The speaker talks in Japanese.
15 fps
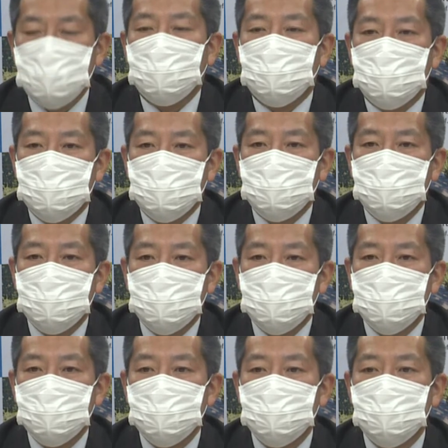はい、何
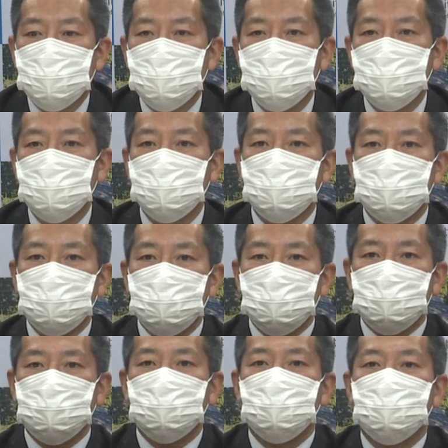部ぐらい使えるよう
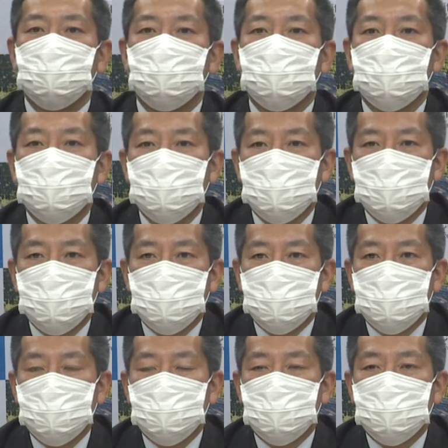にする？
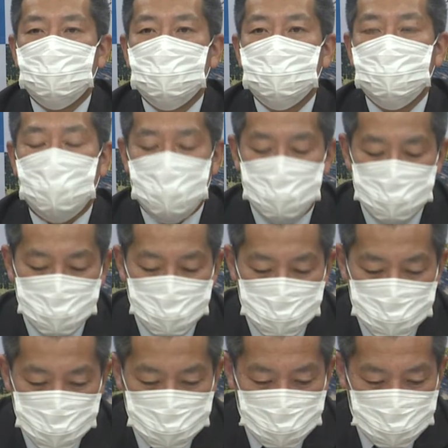予
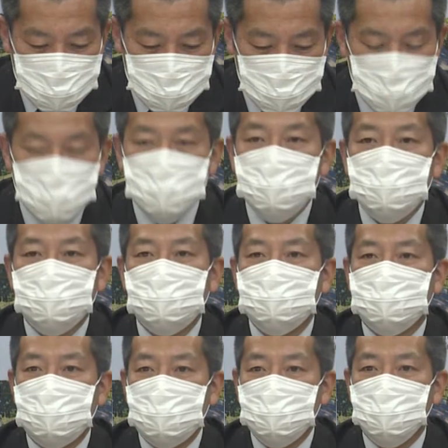算規模としては
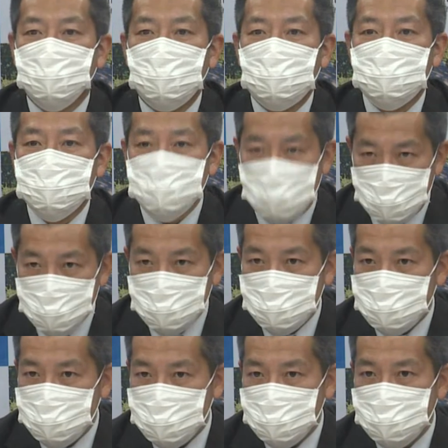1500万、
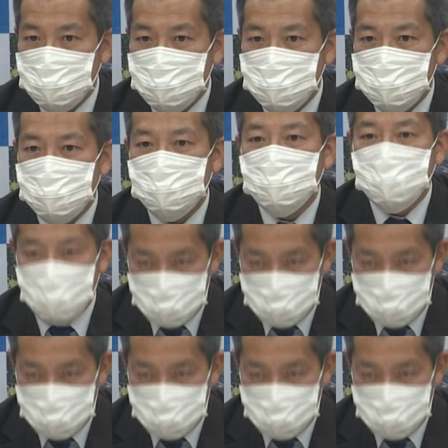1500、